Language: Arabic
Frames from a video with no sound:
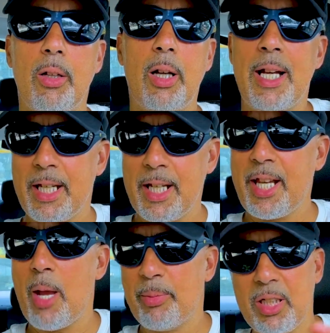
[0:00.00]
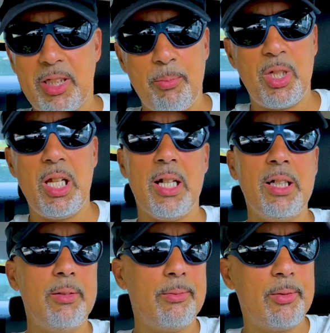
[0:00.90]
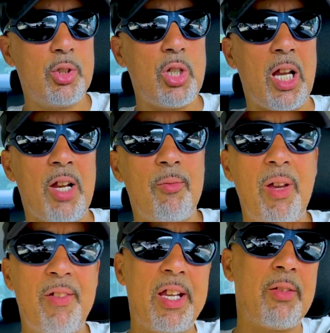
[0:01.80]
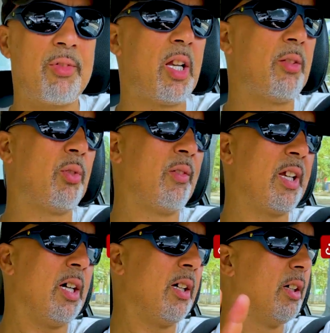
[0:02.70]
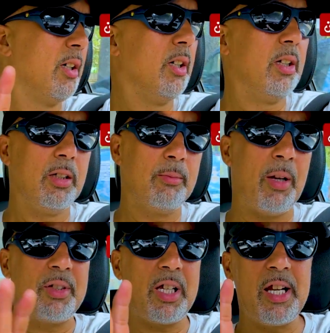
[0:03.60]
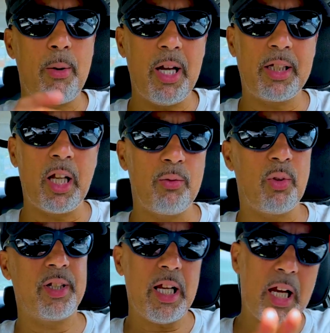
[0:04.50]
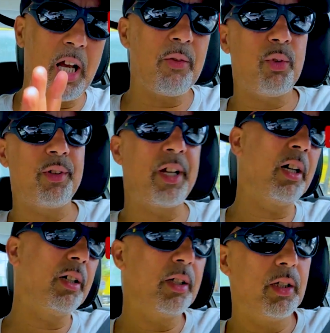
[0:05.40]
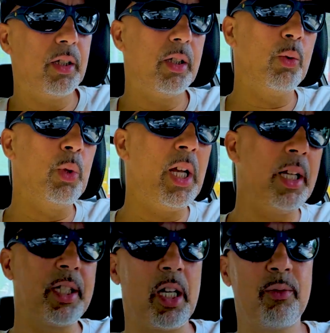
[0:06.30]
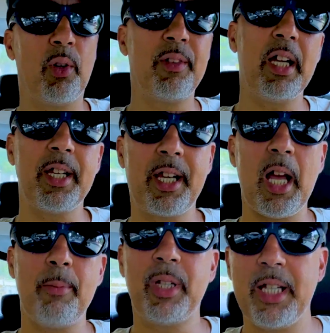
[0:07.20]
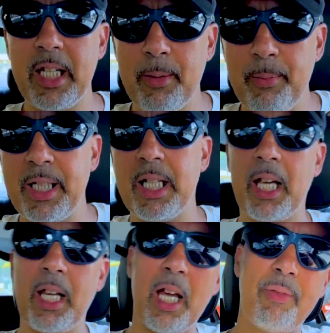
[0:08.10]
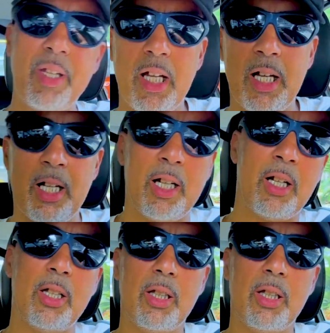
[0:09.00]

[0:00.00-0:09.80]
انا ديك كامبتون خصني نمشي لها ان شاء الله في امريكا في كاليفورنيا عاش كنا واحد كاليفورنيا لا كاليفورنيا ولايه كاليفورنيا ديك كامبتون هي ديك المدينه اللي خلق فيها